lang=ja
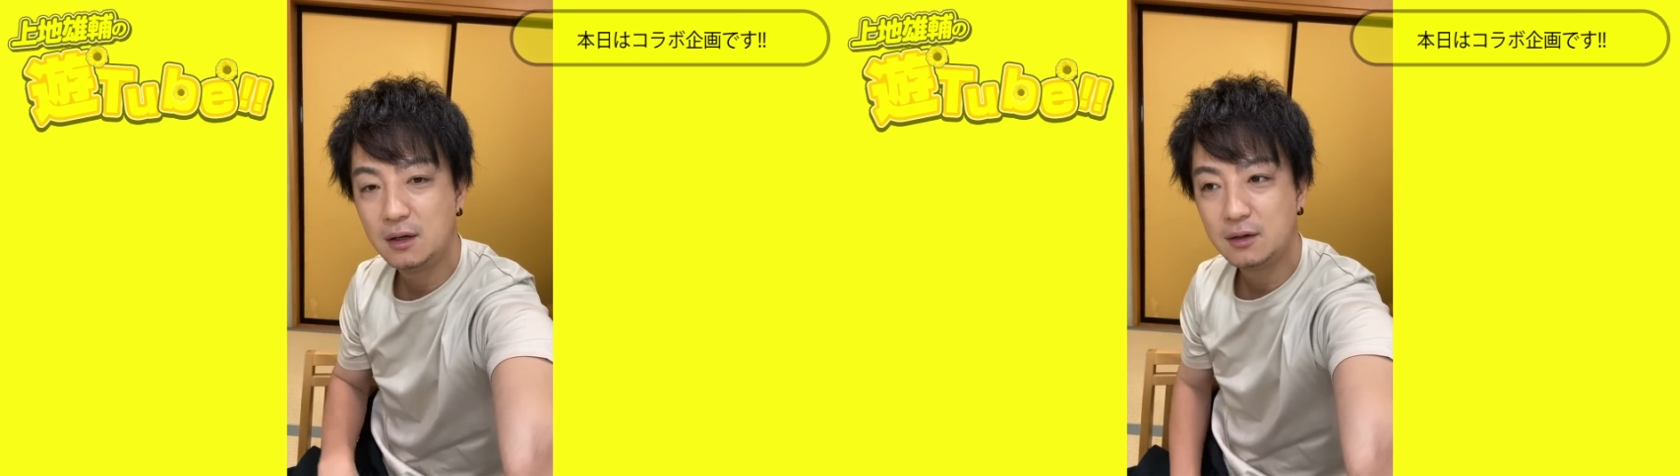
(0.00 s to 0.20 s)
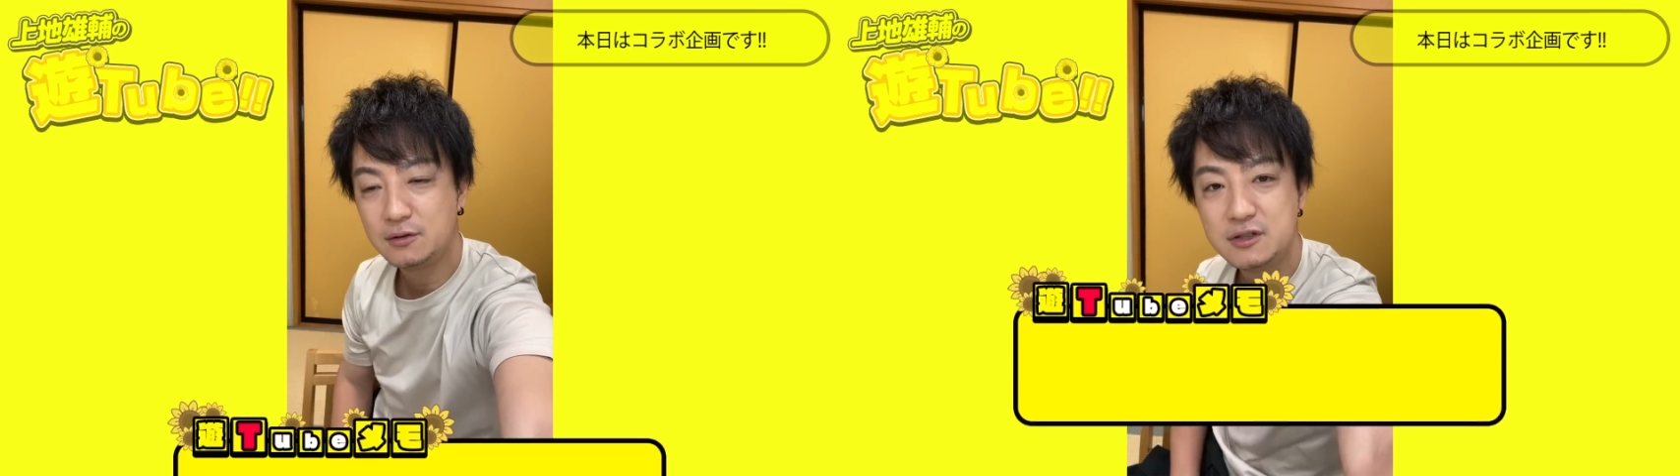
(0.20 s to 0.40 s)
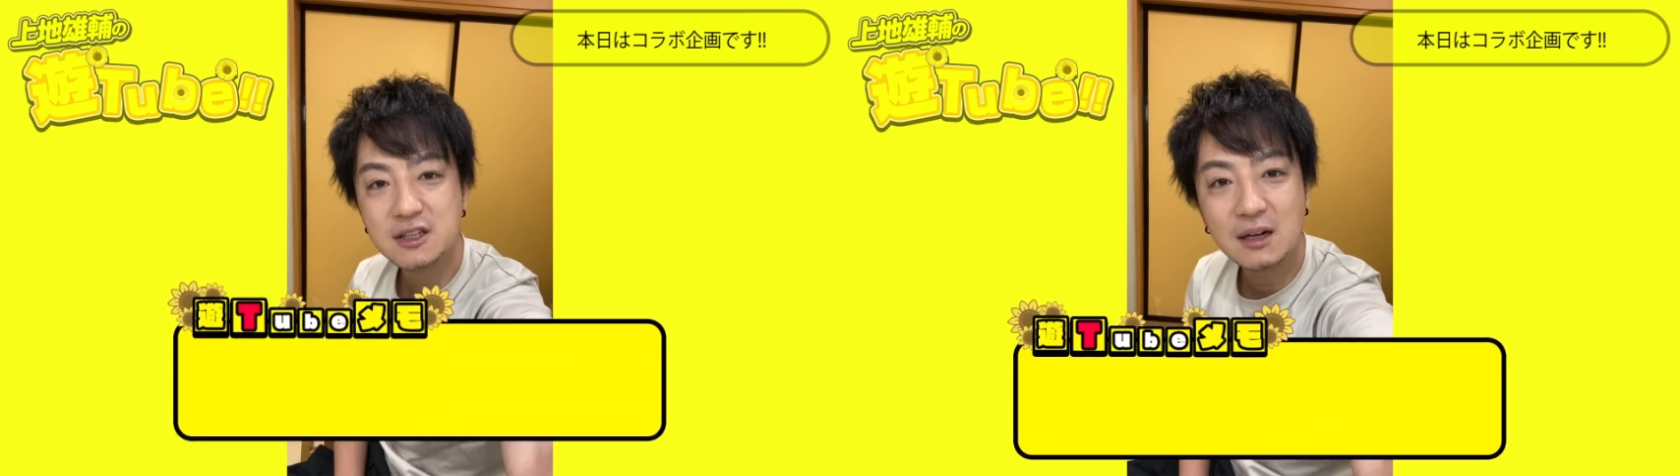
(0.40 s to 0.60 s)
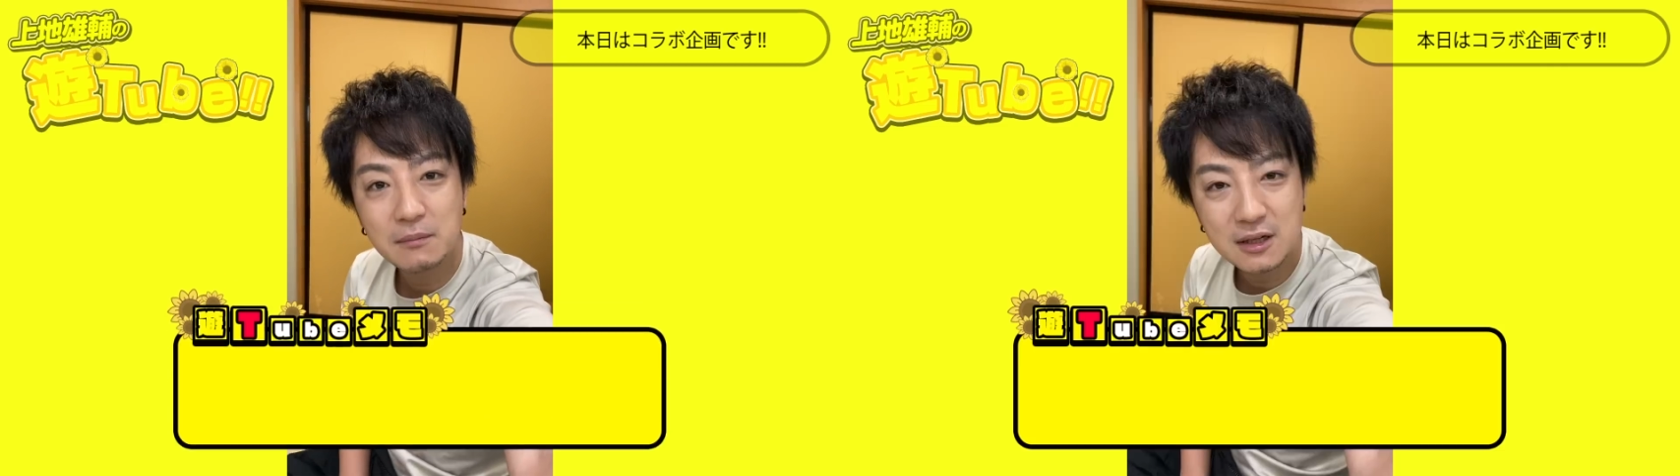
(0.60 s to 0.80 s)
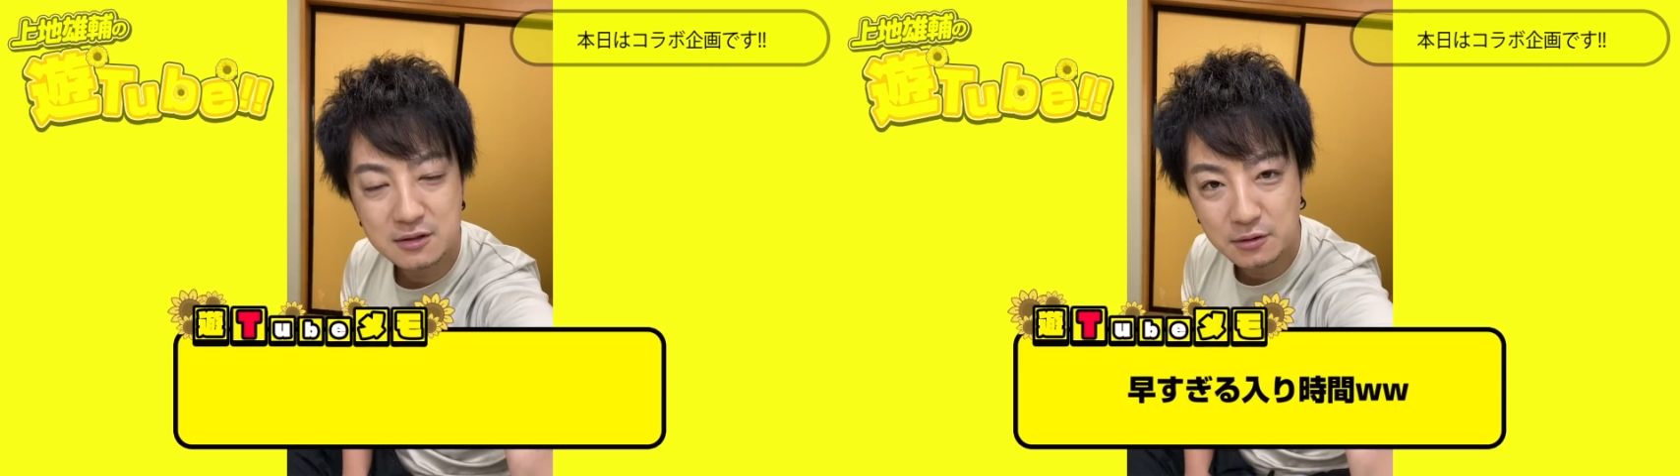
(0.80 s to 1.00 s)
5、9時間
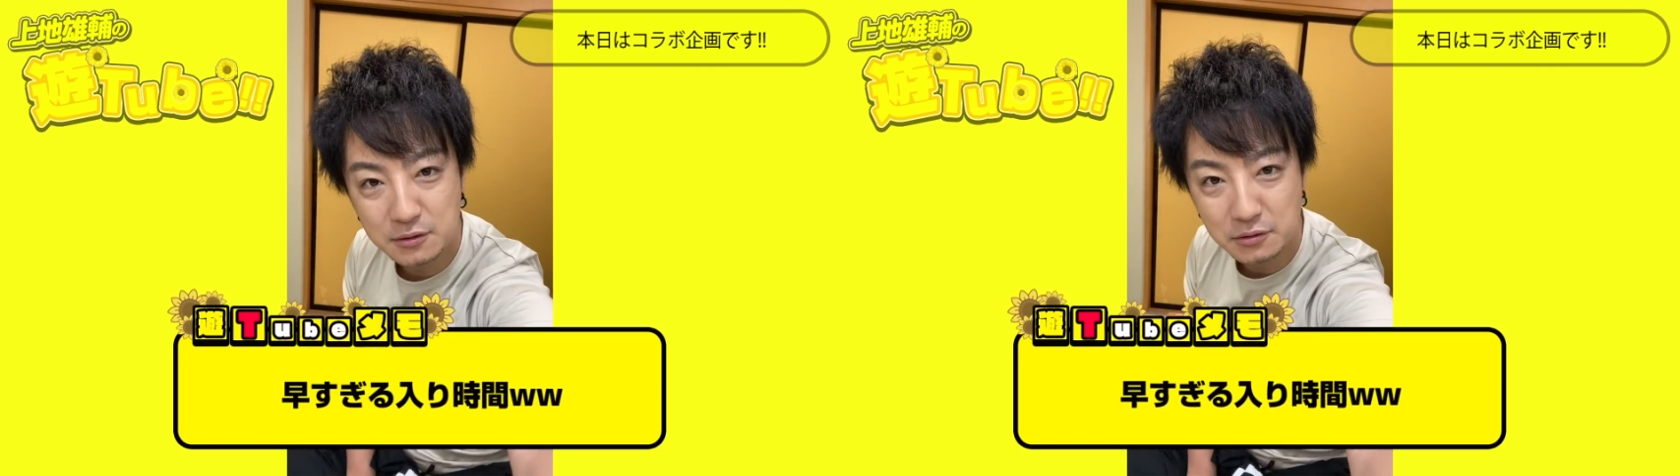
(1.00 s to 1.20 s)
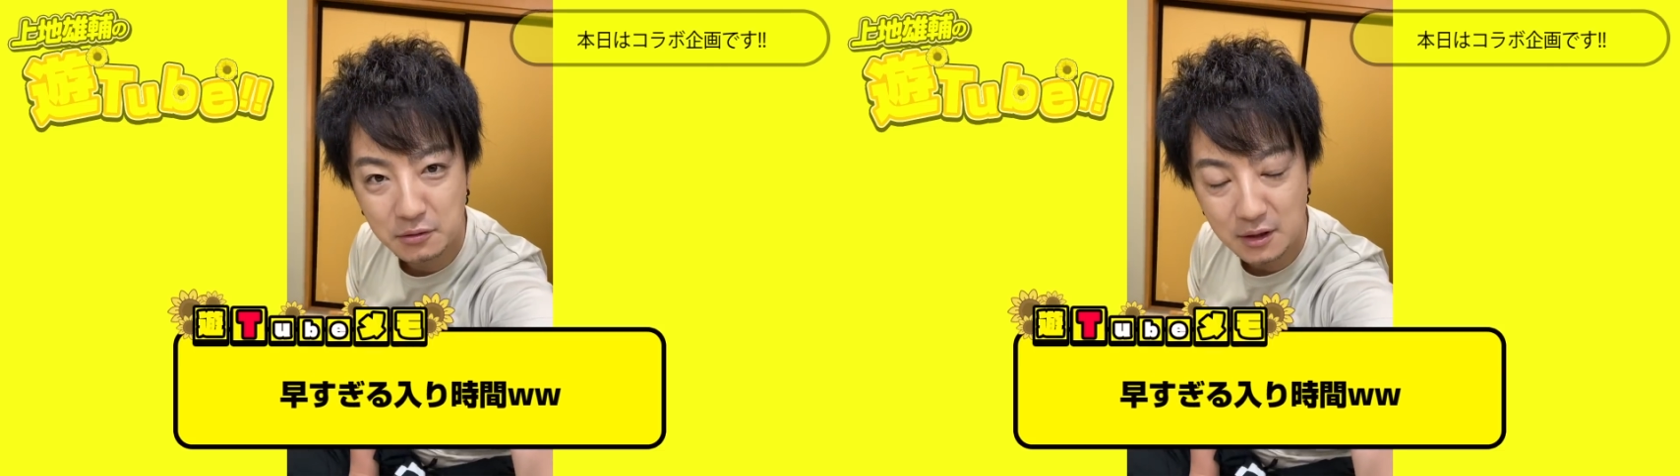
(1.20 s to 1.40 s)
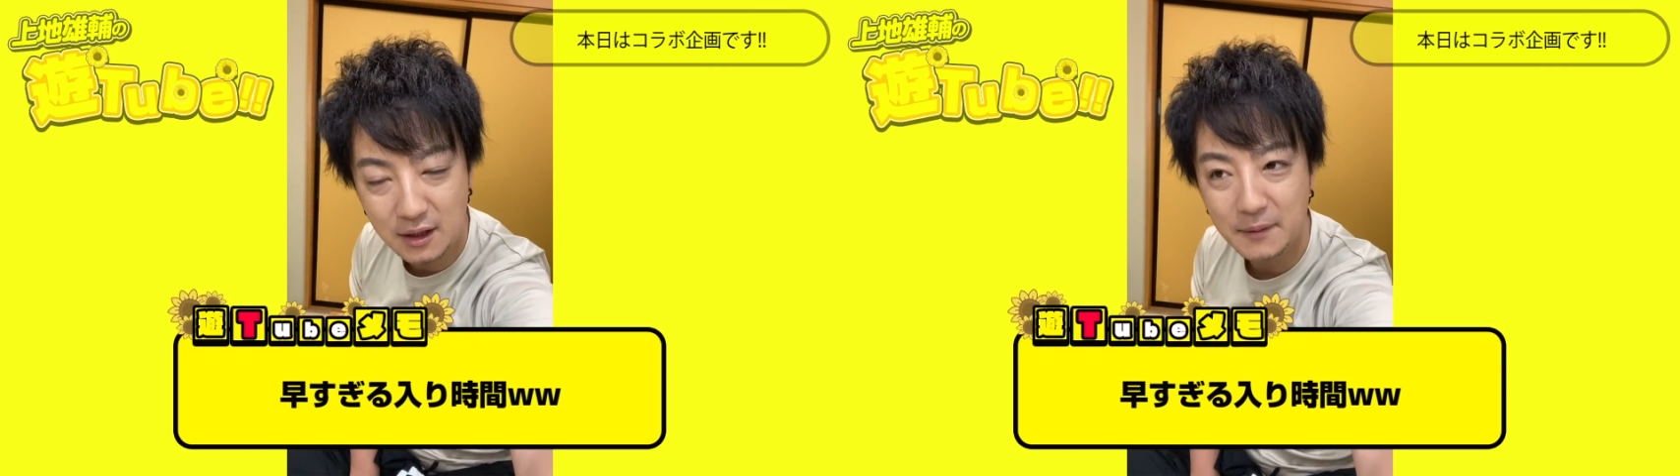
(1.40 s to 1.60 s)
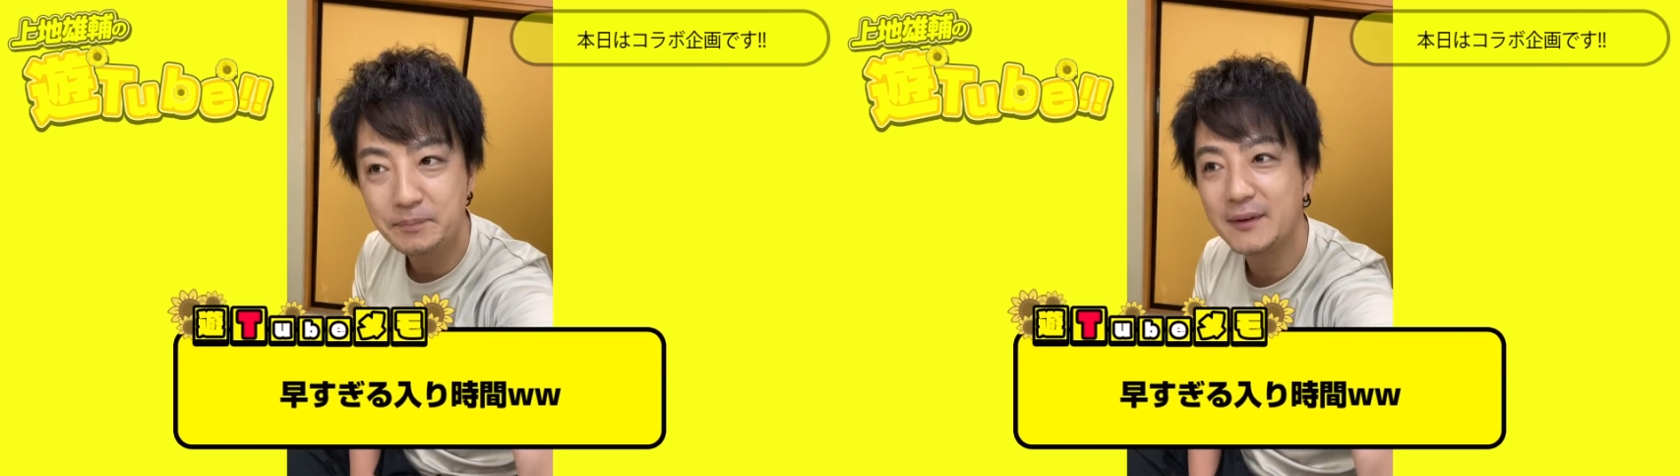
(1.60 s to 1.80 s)
待ちということで、